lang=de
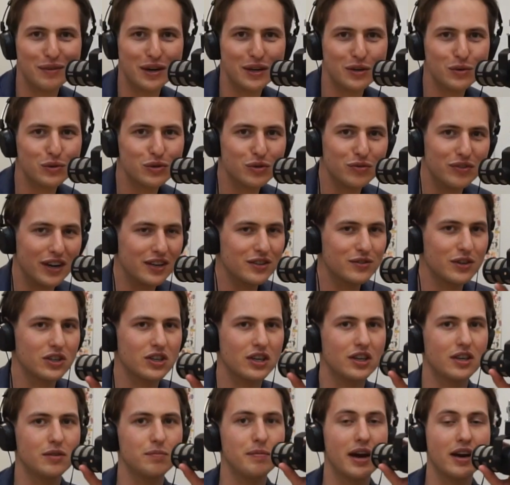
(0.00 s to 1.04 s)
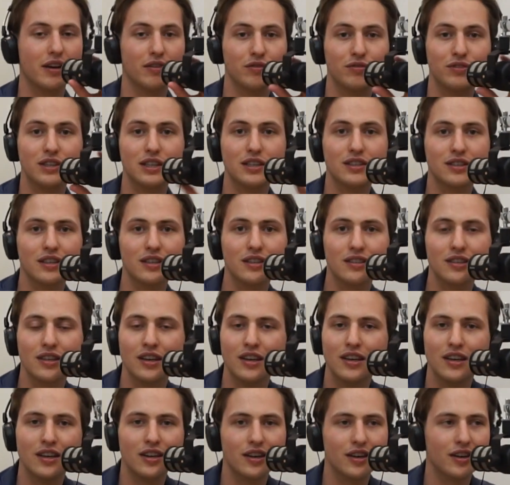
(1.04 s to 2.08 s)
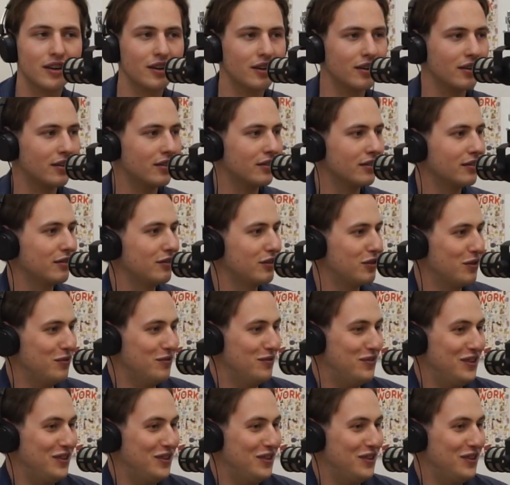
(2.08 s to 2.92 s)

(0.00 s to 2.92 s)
bei YouTube werden es wahrscheinlich merken, wir sind äh, schon